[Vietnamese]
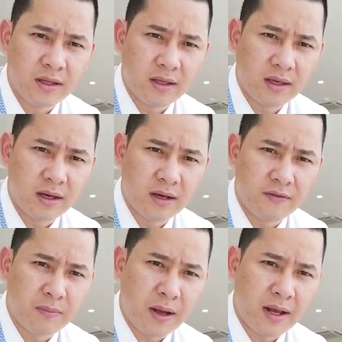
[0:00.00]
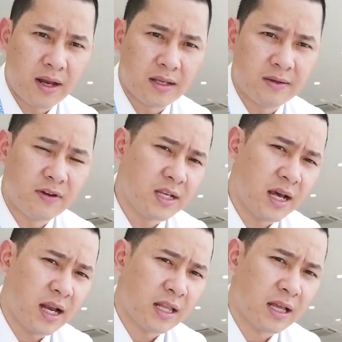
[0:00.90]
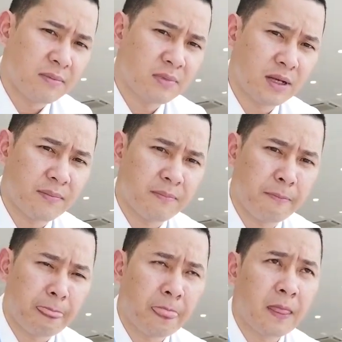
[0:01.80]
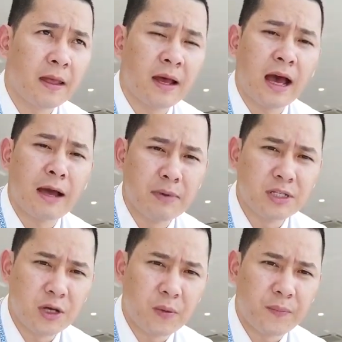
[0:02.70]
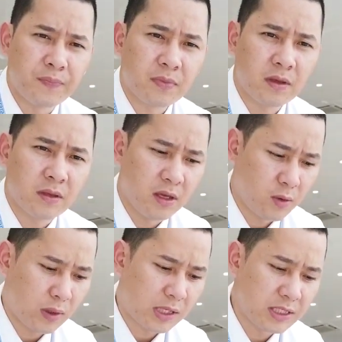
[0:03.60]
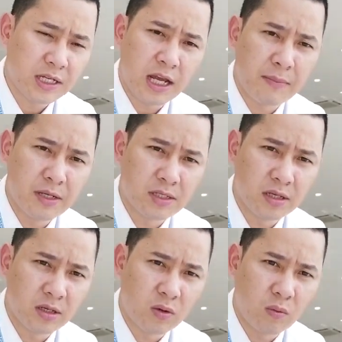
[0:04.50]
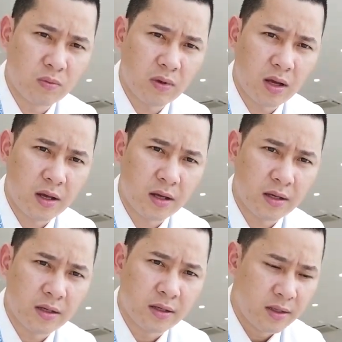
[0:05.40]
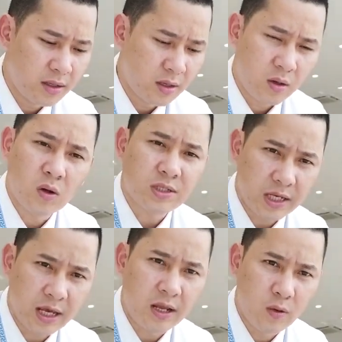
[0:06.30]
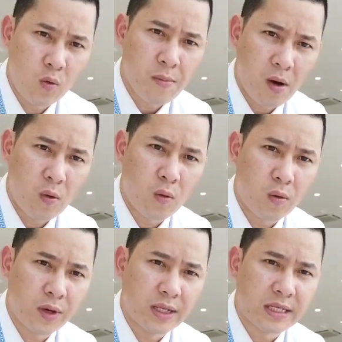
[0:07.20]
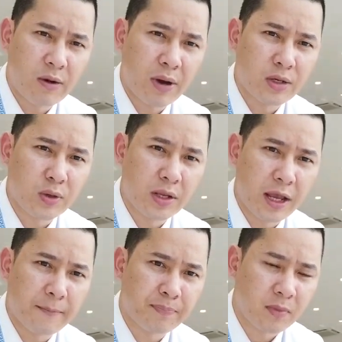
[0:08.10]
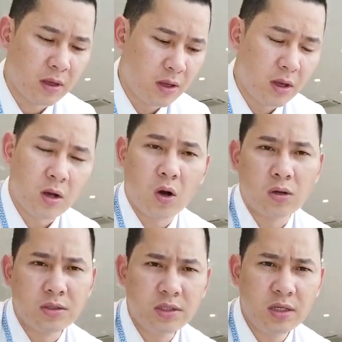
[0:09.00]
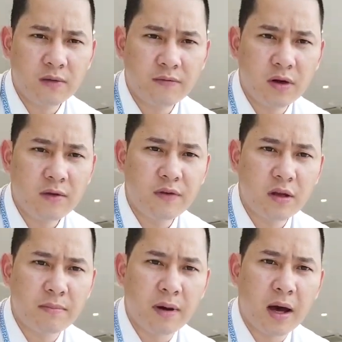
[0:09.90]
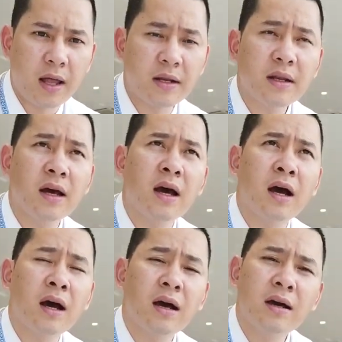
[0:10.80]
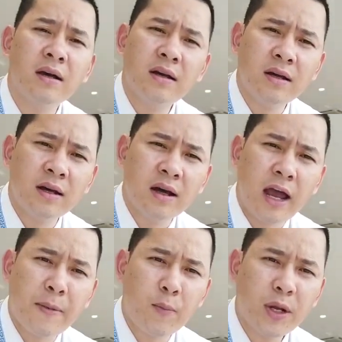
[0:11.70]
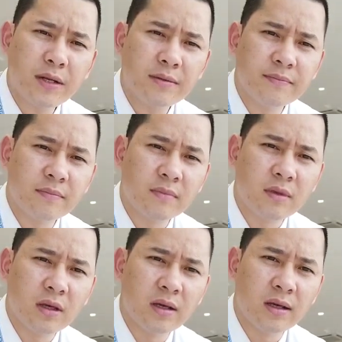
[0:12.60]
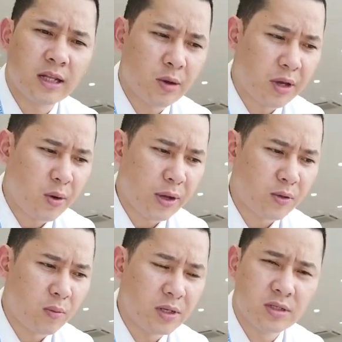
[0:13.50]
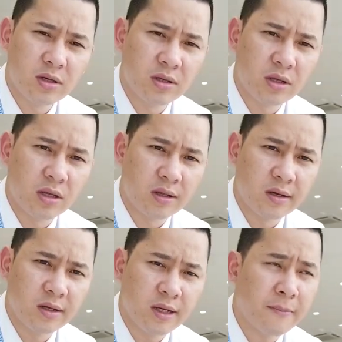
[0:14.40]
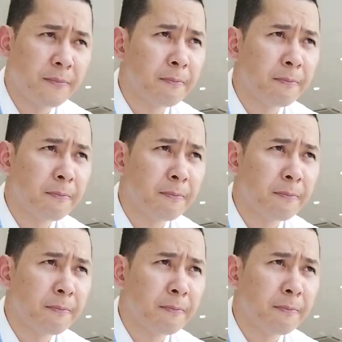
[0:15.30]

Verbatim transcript: thì uh, phiên bản này là với giá là 820 triệu thì qua tháng 9 này bên Sơn cũng uh, có xe đủ màu để giao ngay cho anh em còn riêng với phiên bản uh, à, Hemwit thì theo kế hoạch của bên Sơn thì tới